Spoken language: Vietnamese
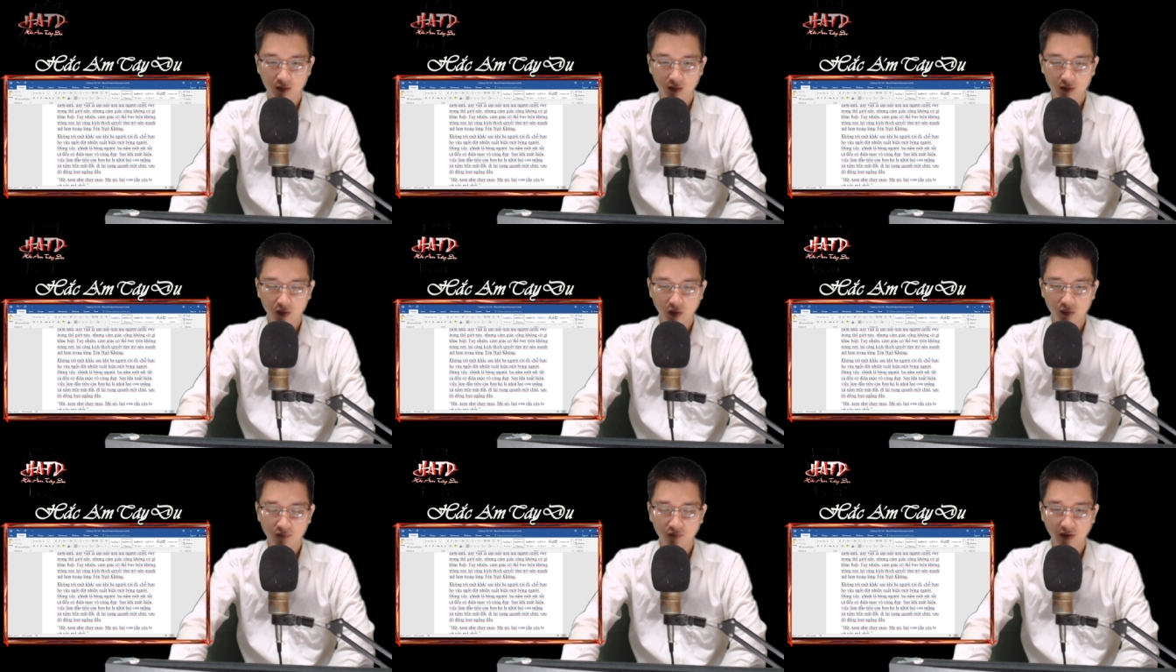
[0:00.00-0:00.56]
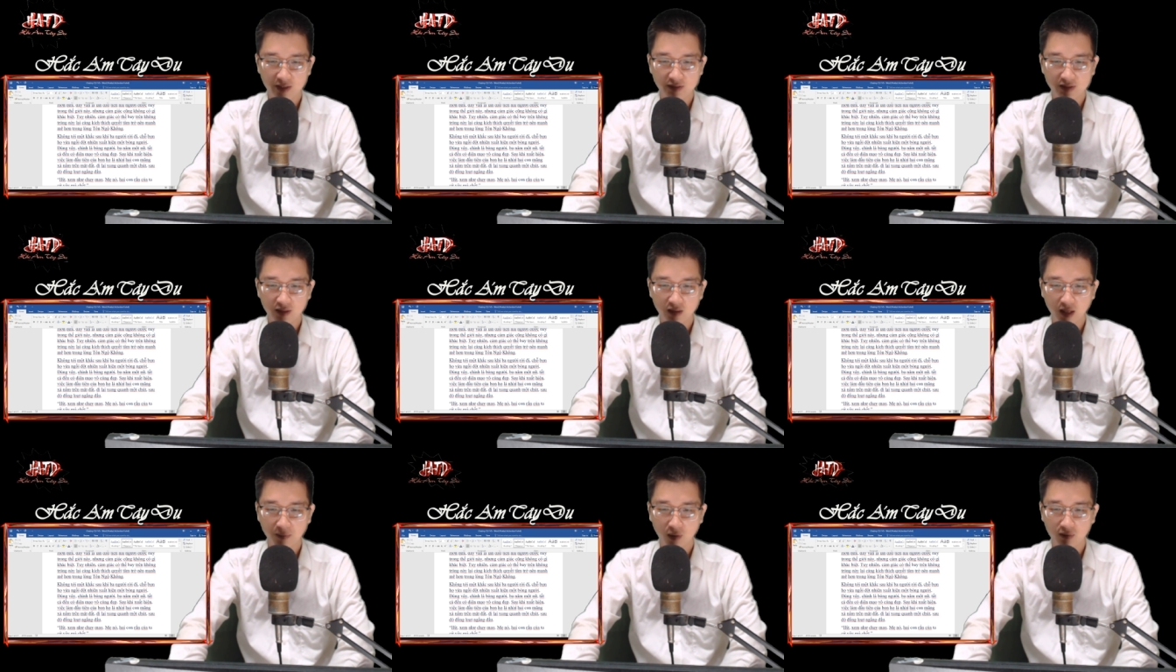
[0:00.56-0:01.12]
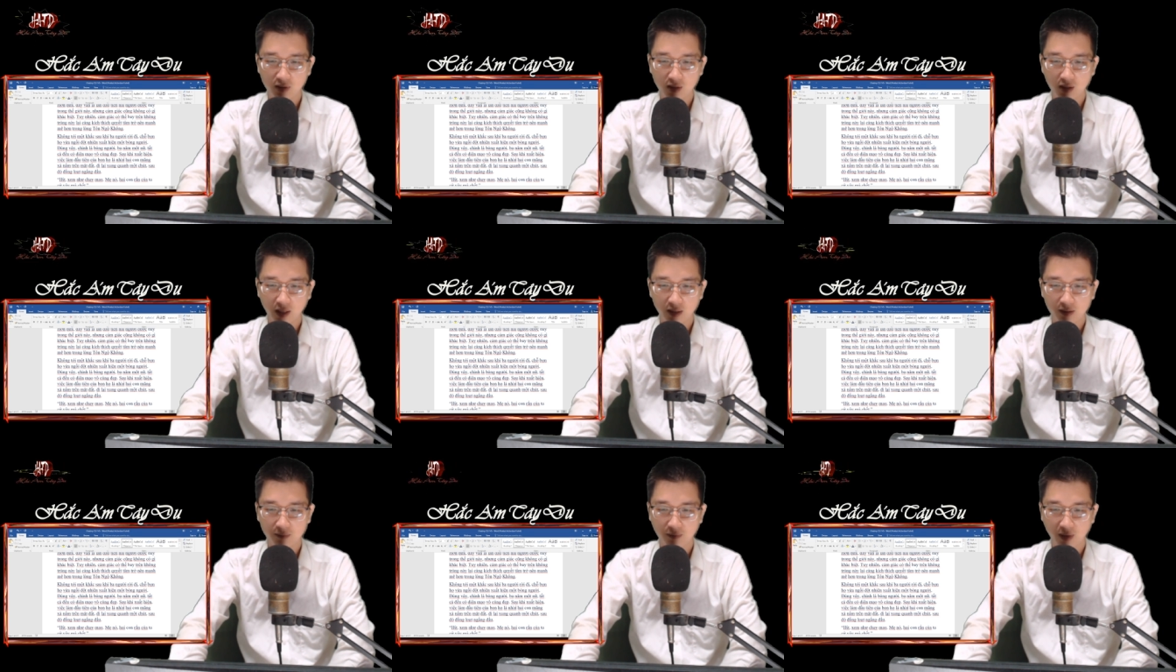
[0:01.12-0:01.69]
Đúng vậy chính là bóng
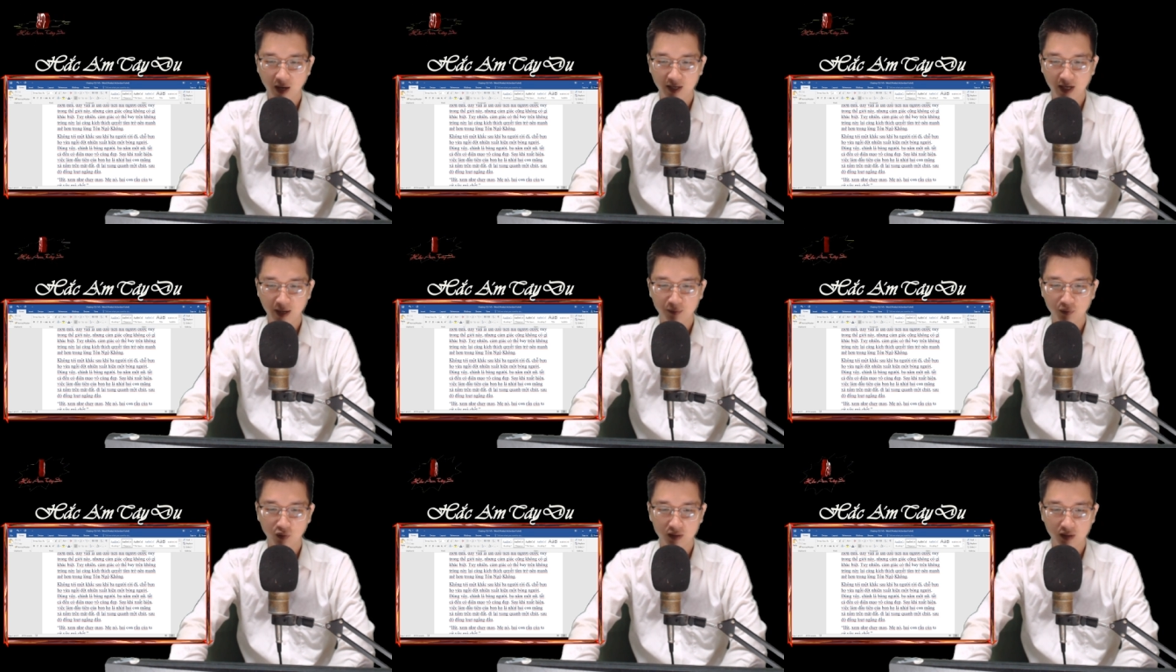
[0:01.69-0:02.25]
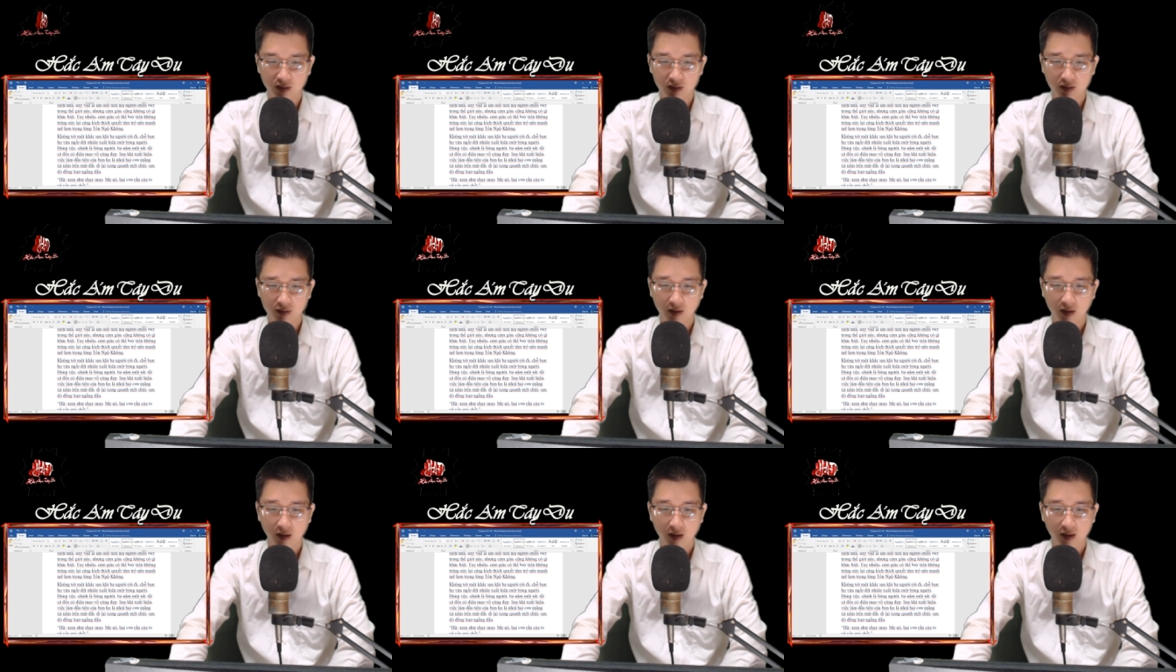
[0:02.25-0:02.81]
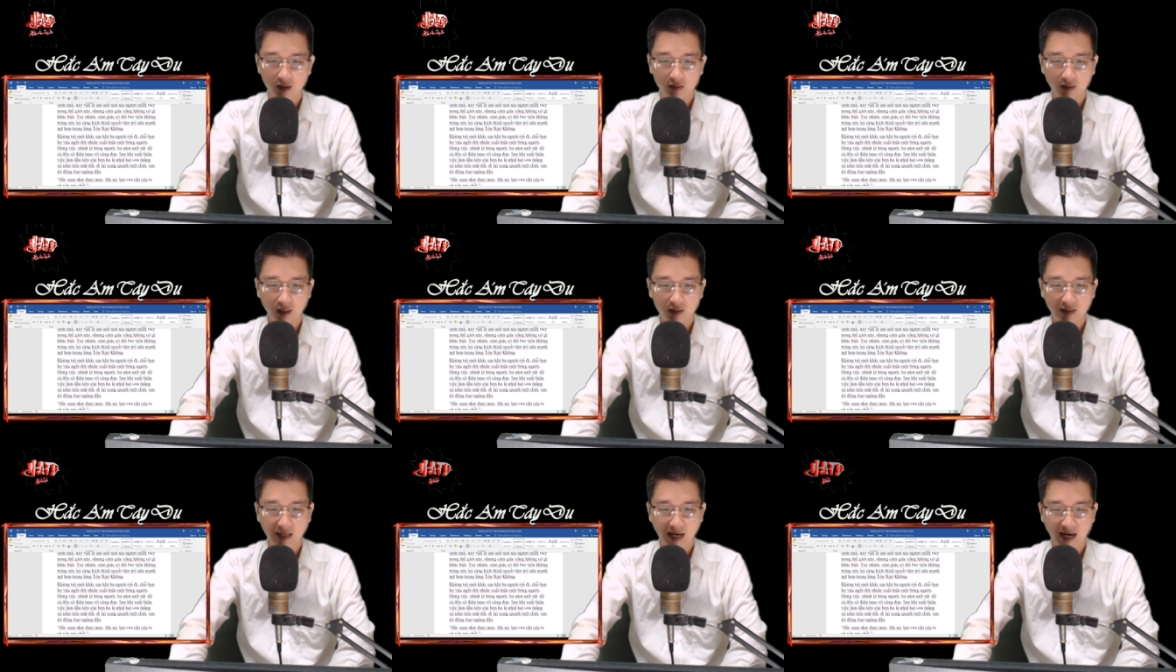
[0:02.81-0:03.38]
người, ba nam một nữ.
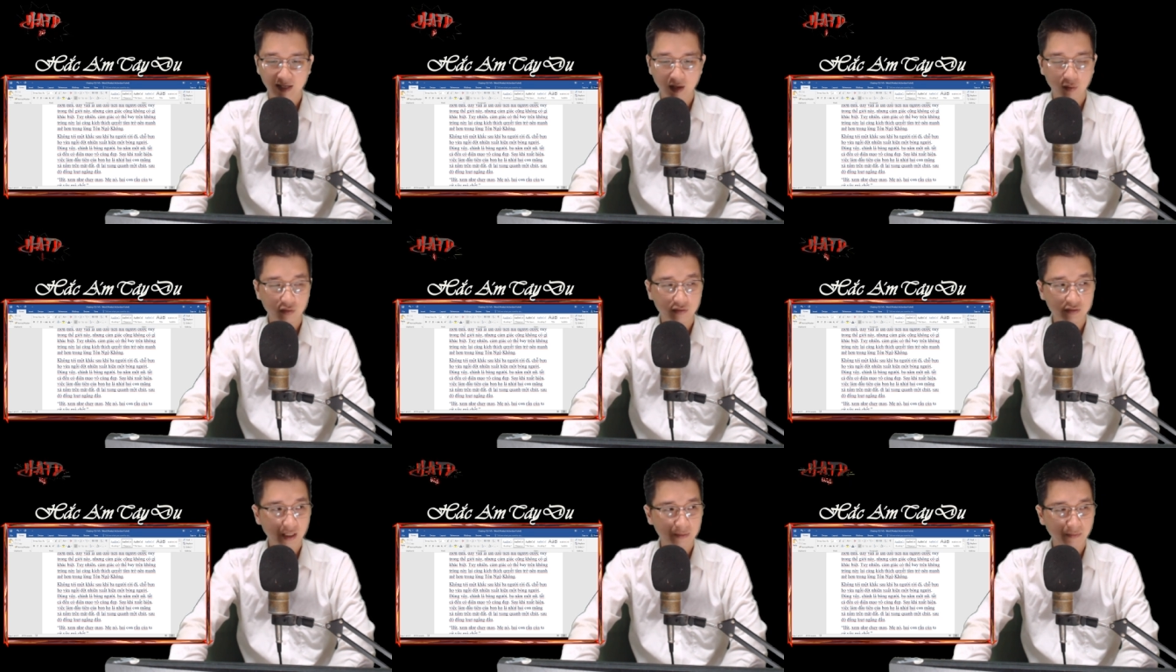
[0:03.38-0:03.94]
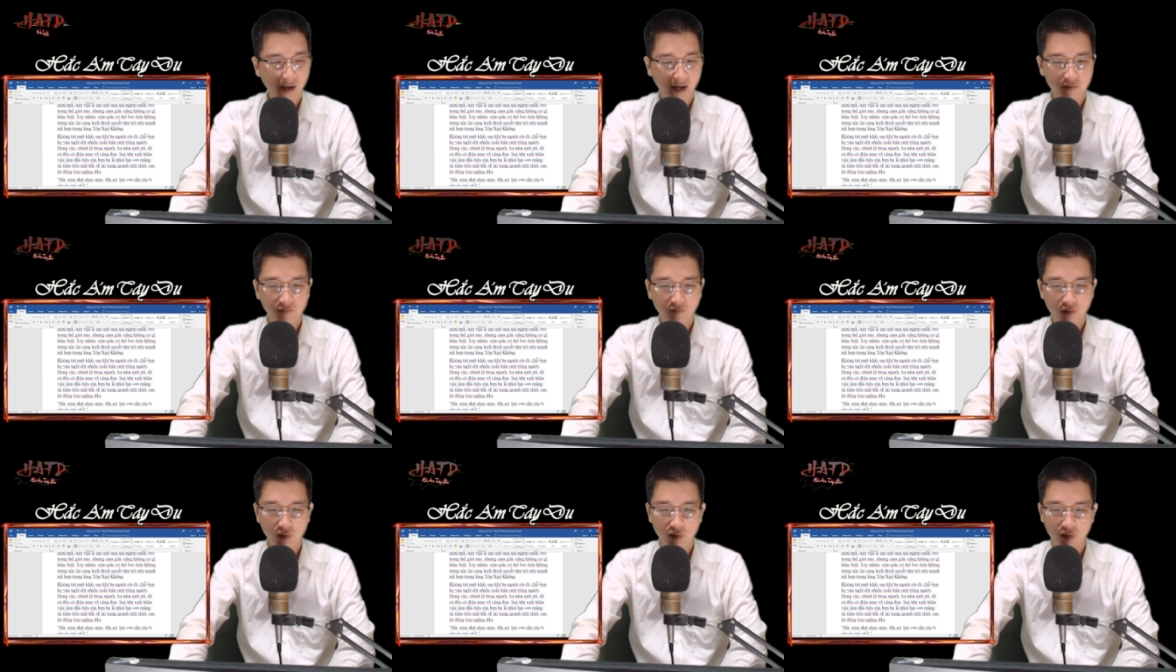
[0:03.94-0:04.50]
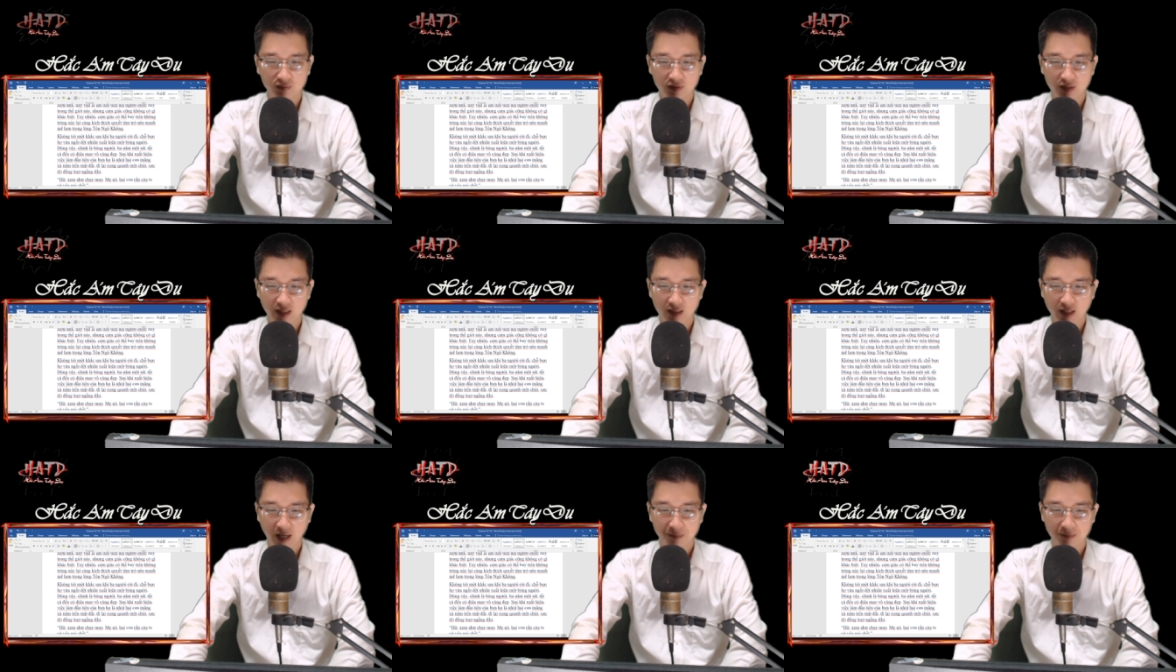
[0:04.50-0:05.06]
Tất cả đều có diện mạo vô cùng
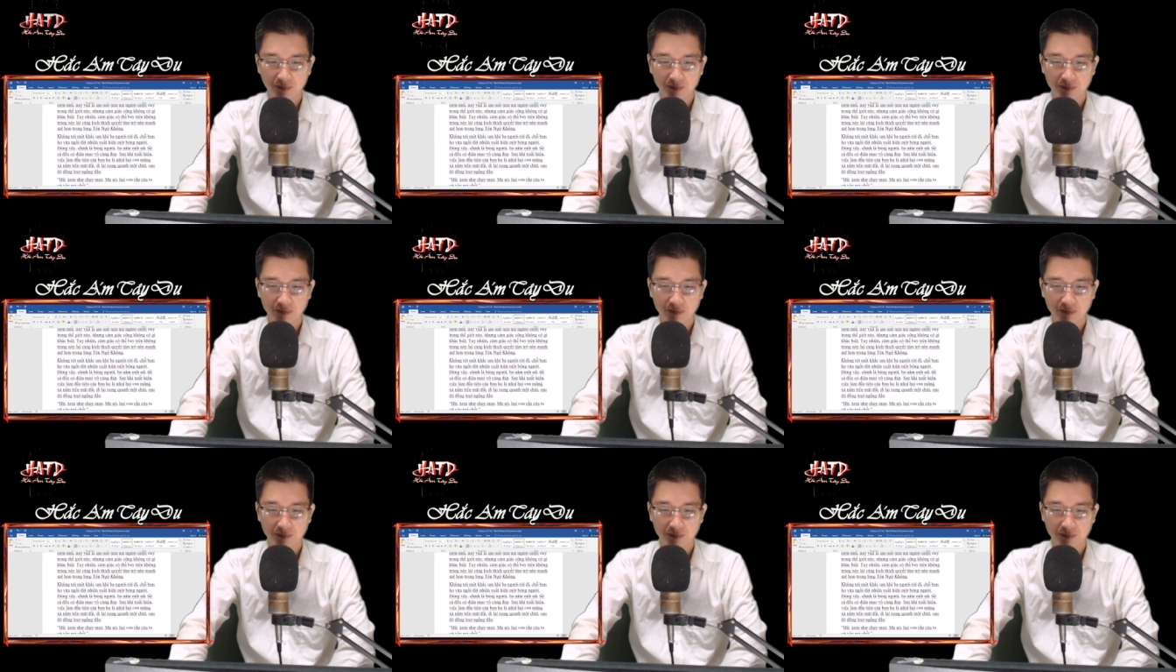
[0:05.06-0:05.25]
xinh đẹp.